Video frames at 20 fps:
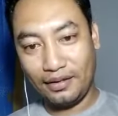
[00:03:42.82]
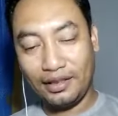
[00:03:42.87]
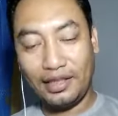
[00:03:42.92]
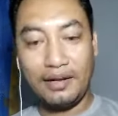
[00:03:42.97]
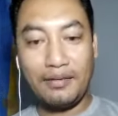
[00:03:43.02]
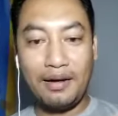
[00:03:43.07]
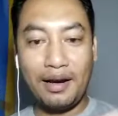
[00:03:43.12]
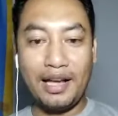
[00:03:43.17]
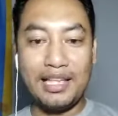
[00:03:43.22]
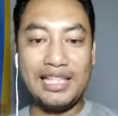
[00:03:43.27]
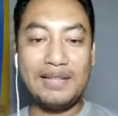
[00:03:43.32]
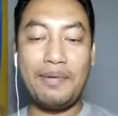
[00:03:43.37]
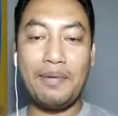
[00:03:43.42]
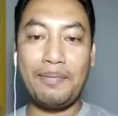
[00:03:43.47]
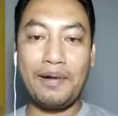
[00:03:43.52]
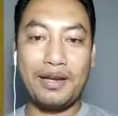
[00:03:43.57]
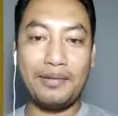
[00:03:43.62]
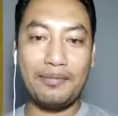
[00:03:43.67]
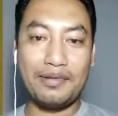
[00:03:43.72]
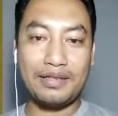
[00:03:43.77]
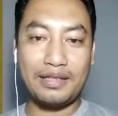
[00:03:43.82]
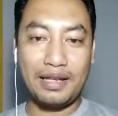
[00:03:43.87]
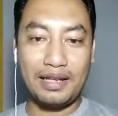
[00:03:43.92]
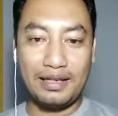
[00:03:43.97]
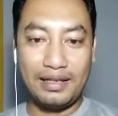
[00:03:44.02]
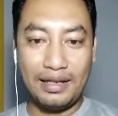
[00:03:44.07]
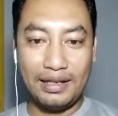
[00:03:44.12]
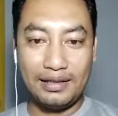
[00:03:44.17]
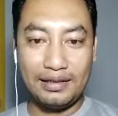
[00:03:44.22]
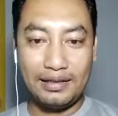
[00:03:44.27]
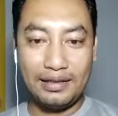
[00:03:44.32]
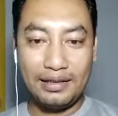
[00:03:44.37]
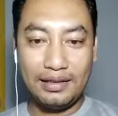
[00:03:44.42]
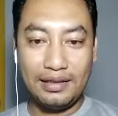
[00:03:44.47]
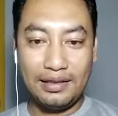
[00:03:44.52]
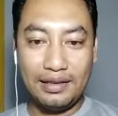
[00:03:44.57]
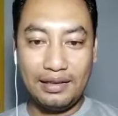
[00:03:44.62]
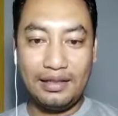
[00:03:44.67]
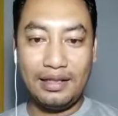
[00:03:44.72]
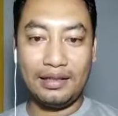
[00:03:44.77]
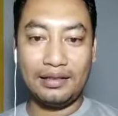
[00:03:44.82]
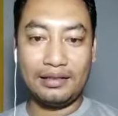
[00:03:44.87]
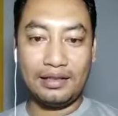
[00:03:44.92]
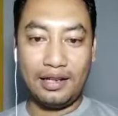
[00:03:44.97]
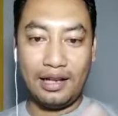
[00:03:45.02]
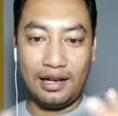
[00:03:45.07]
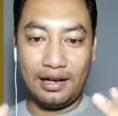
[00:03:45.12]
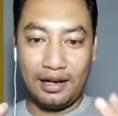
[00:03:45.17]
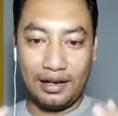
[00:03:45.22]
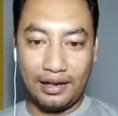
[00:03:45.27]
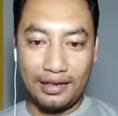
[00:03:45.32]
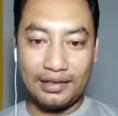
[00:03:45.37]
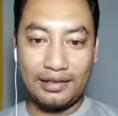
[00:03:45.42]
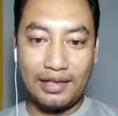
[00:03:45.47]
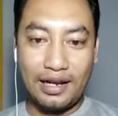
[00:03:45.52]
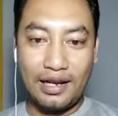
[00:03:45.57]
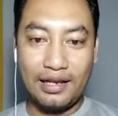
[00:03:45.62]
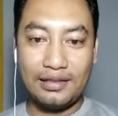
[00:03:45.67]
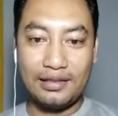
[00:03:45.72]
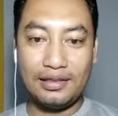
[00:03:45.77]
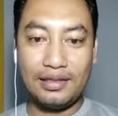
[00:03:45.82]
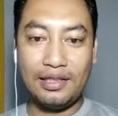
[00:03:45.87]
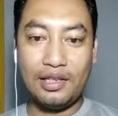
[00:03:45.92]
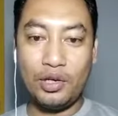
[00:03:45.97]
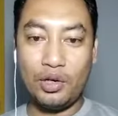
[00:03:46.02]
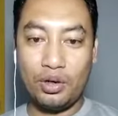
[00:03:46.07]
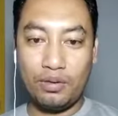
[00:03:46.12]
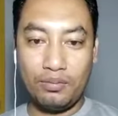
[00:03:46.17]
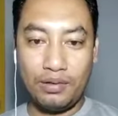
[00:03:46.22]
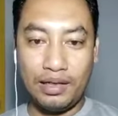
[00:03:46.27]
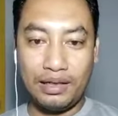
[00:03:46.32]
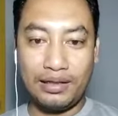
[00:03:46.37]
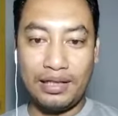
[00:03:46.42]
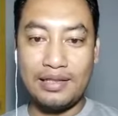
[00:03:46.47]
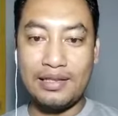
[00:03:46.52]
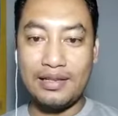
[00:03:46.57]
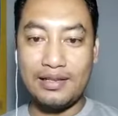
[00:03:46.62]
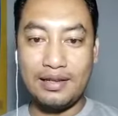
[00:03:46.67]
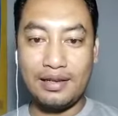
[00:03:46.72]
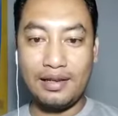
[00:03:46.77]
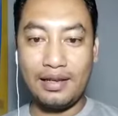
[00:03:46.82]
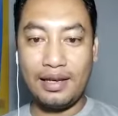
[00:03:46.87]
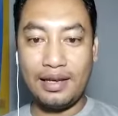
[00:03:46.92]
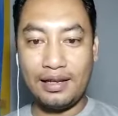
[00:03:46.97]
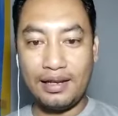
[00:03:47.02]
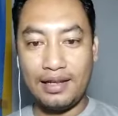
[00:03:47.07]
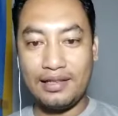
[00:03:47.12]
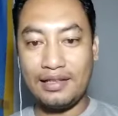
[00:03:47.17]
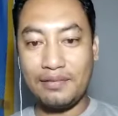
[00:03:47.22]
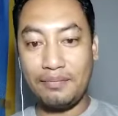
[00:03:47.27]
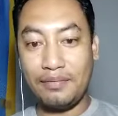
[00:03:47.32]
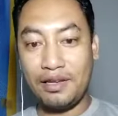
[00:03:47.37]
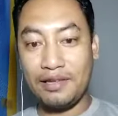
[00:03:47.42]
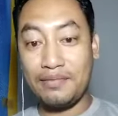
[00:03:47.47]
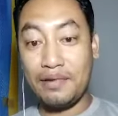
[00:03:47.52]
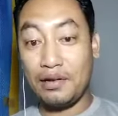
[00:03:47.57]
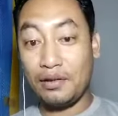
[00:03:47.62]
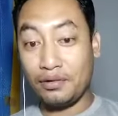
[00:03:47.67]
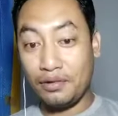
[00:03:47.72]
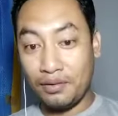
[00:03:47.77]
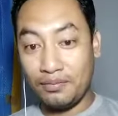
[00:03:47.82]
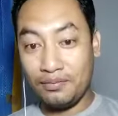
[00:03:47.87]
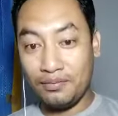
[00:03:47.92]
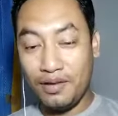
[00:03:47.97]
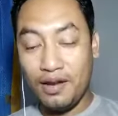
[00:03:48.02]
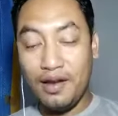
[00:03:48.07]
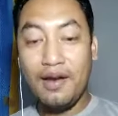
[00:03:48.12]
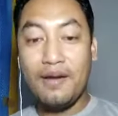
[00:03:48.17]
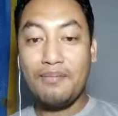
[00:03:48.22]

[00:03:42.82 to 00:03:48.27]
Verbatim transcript: Terima kasih Bapak Ibu sekalian yang telah registrasi di komunitas rezeki ikhlas 19.com